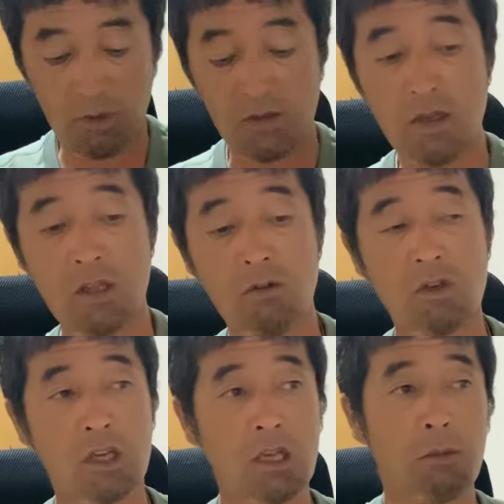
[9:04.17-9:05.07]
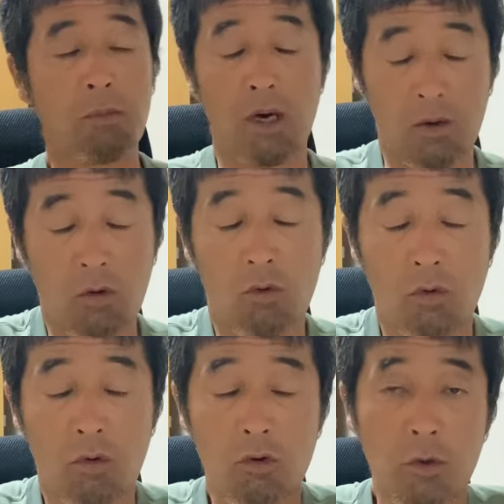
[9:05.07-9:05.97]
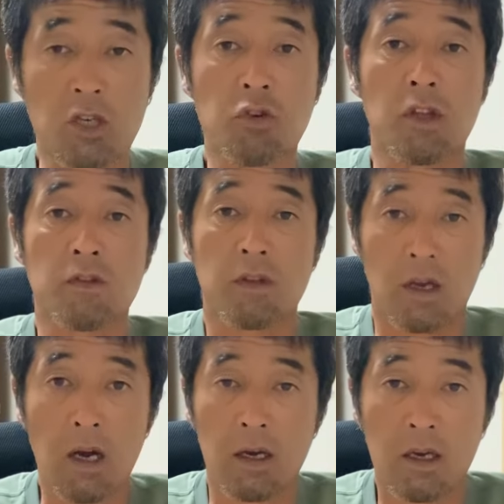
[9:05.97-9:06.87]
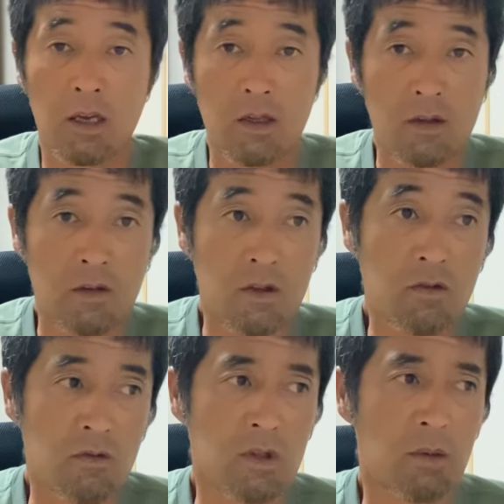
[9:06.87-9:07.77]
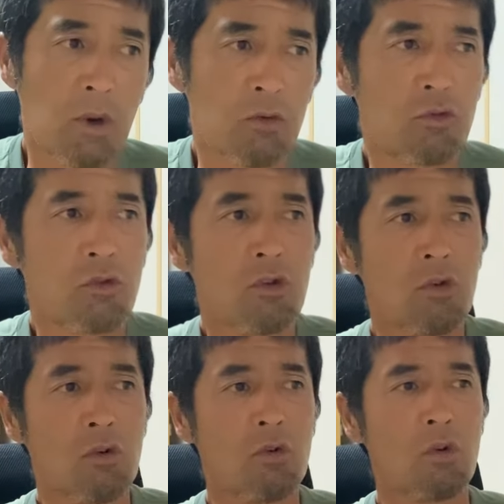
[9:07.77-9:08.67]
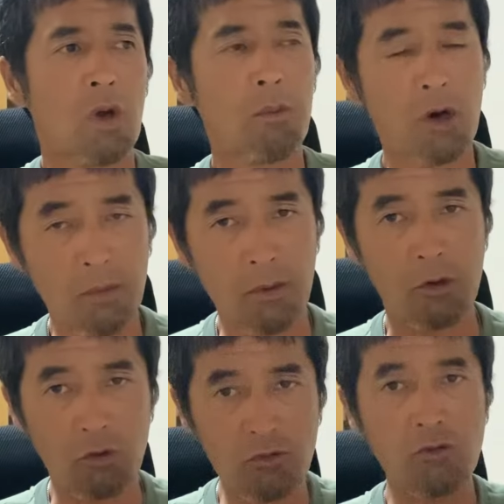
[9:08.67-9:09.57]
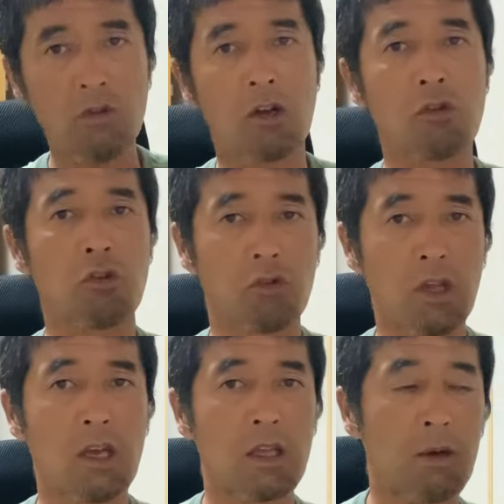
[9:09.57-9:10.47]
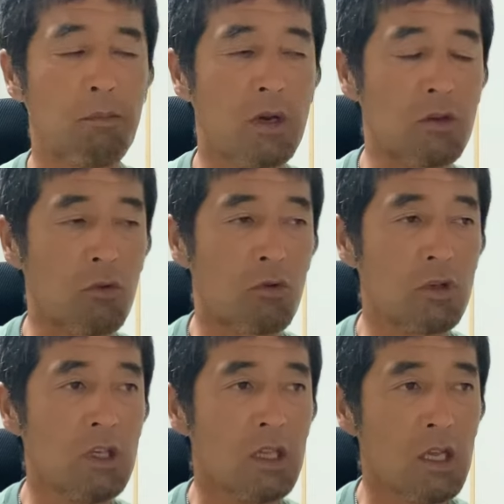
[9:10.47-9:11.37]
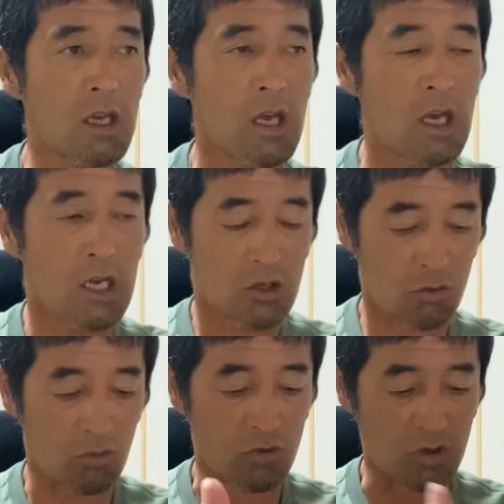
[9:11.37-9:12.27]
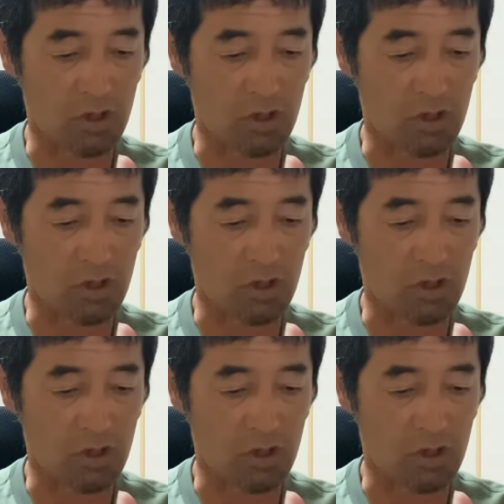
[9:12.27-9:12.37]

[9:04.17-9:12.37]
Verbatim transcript: まあ、剪定の仕方もまあほぼ一緒です。ですんで、まあ、不要、あ、まあ、やっぱごつくなる今日ね、やっぱりこう、家でちょっと